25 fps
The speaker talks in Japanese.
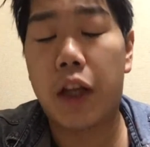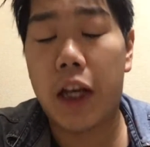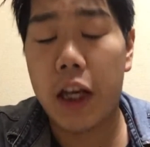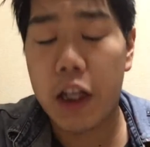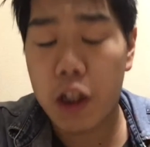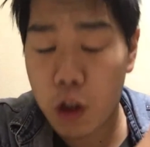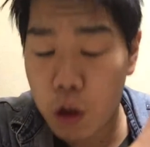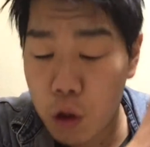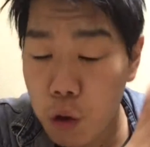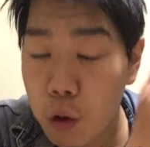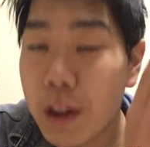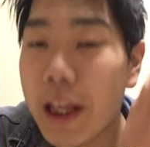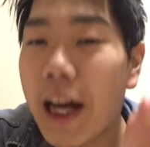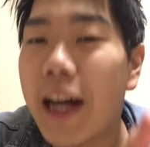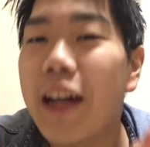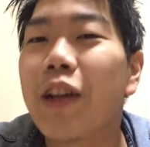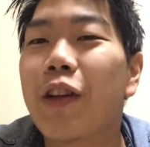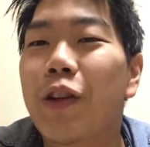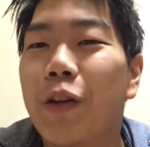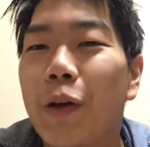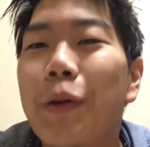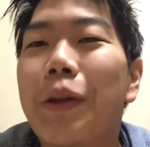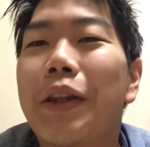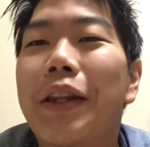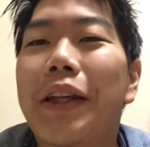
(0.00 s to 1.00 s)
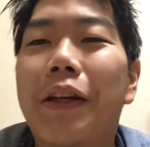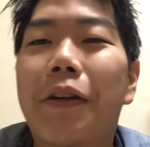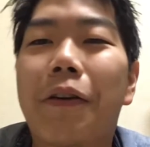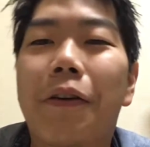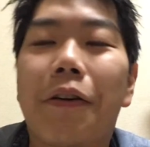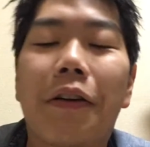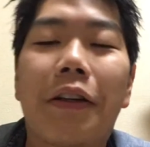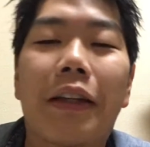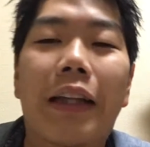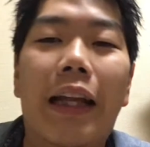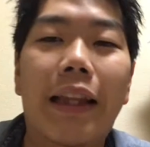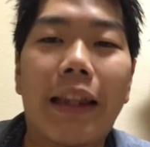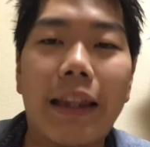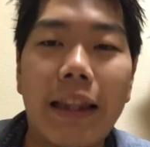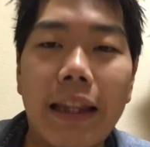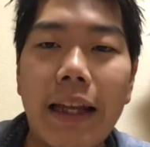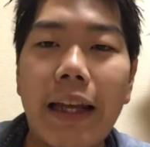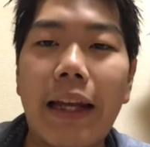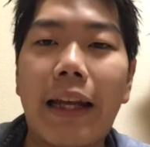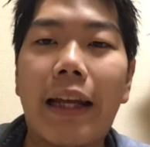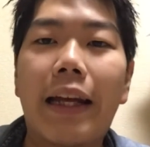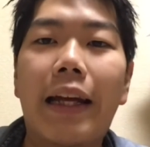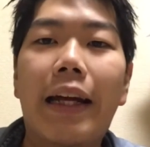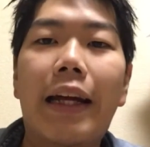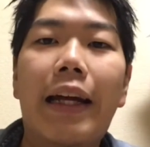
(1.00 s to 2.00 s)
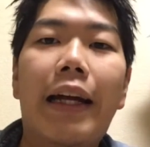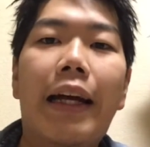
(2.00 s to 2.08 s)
シュタルトっていう風になって